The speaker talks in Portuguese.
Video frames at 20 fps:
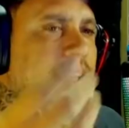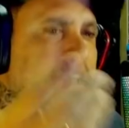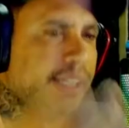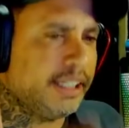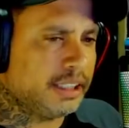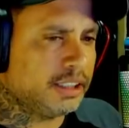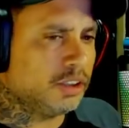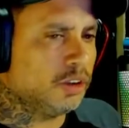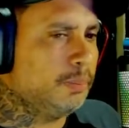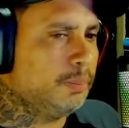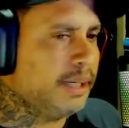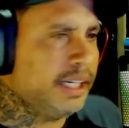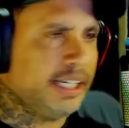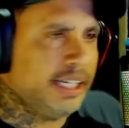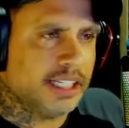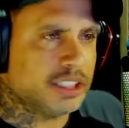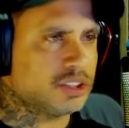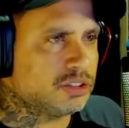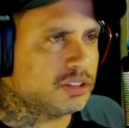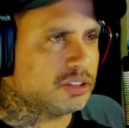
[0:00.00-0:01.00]
Então,
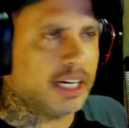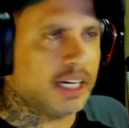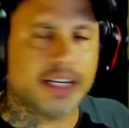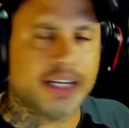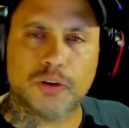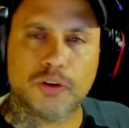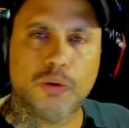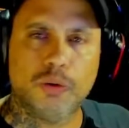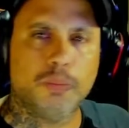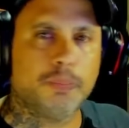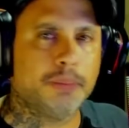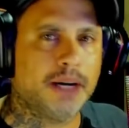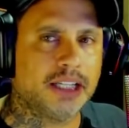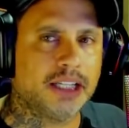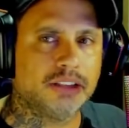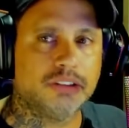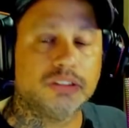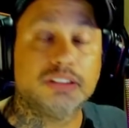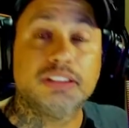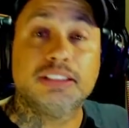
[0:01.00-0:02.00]
beleza, o cara é
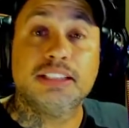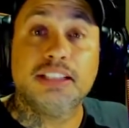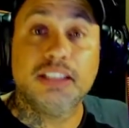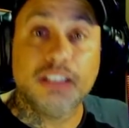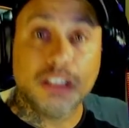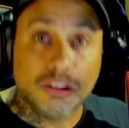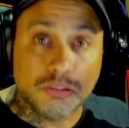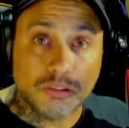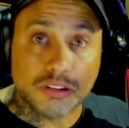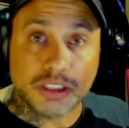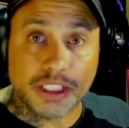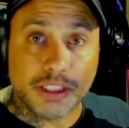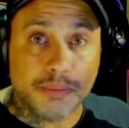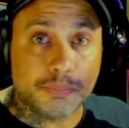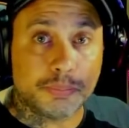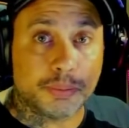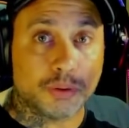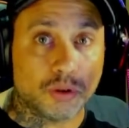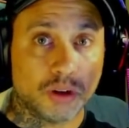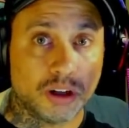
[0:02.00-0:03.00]
culpado. Não tem
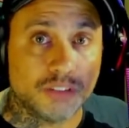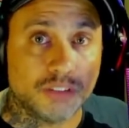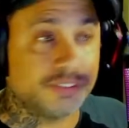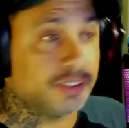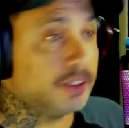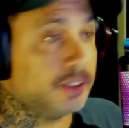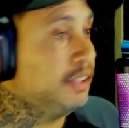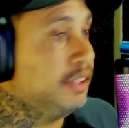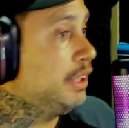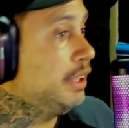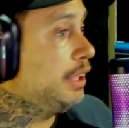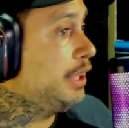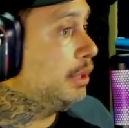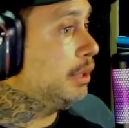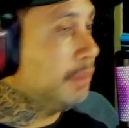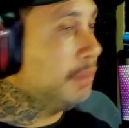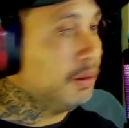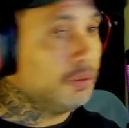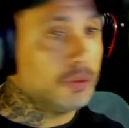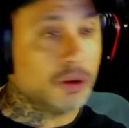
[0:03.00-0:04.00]
prova.
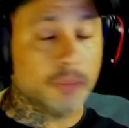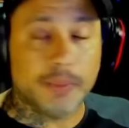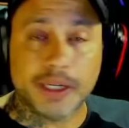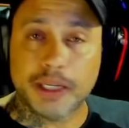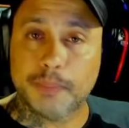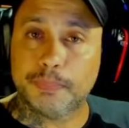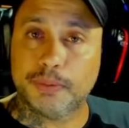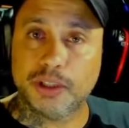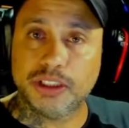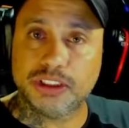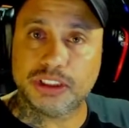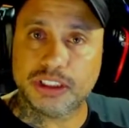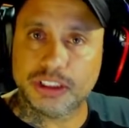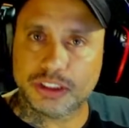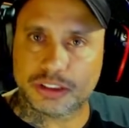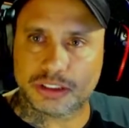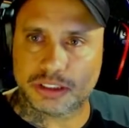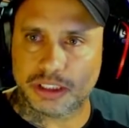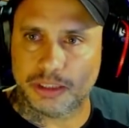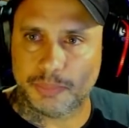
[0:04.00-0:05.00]
Irmão, como é que pode
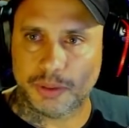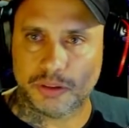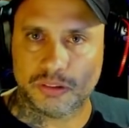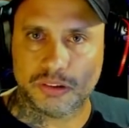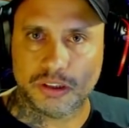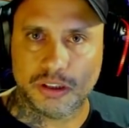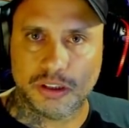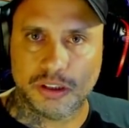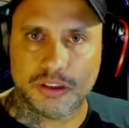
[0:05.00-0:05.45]
isso, irmão?